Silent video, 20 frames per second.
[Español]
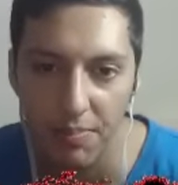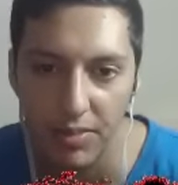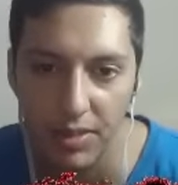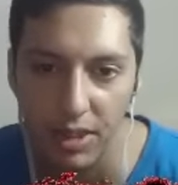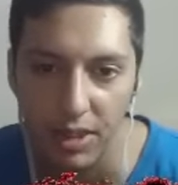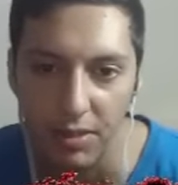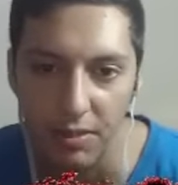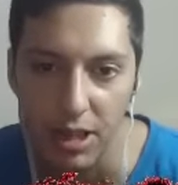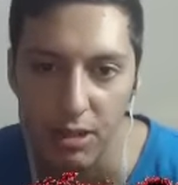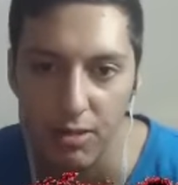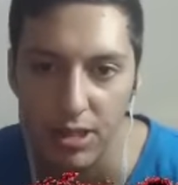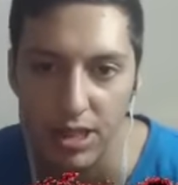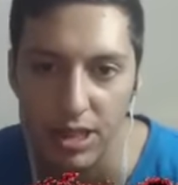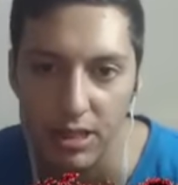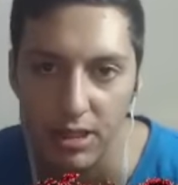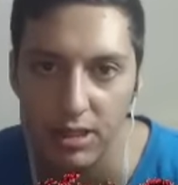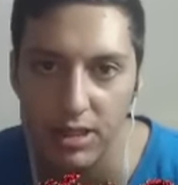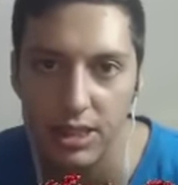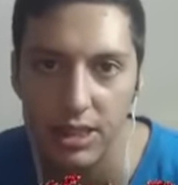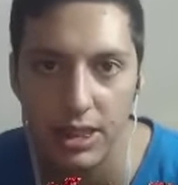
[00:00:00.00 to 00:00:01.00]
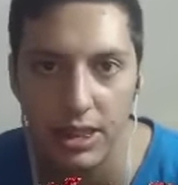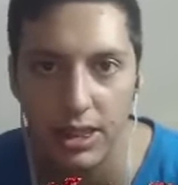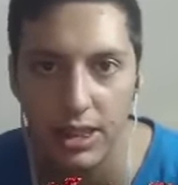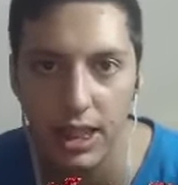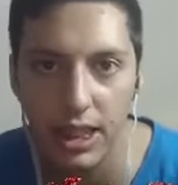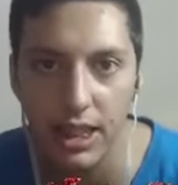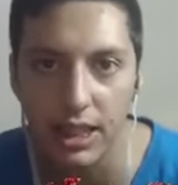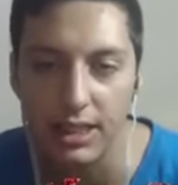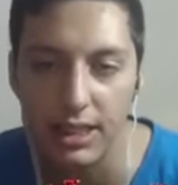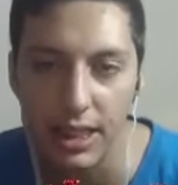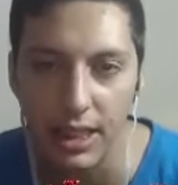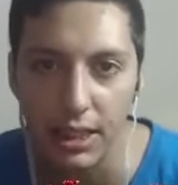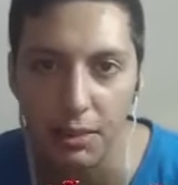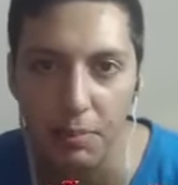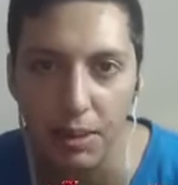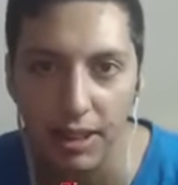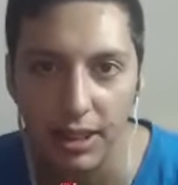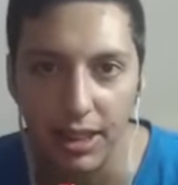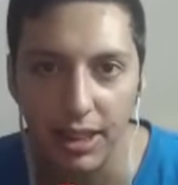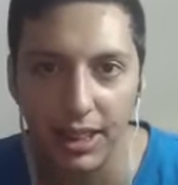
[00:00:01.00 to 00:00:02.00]
nos veremos entonces en la siguiente
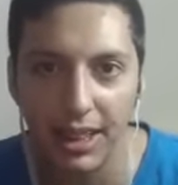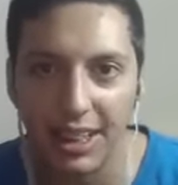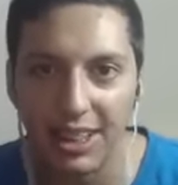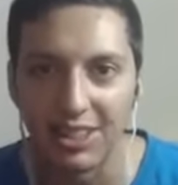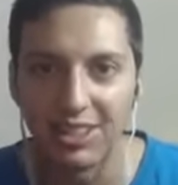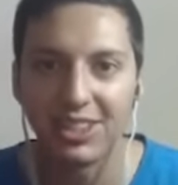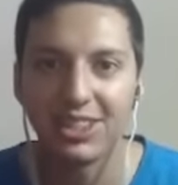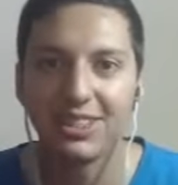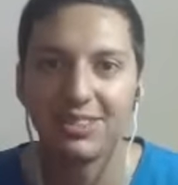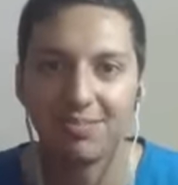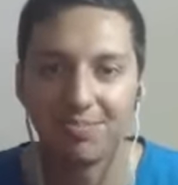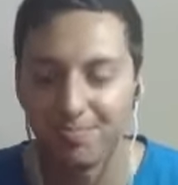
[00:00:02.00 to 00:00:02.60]
parte. Adiós.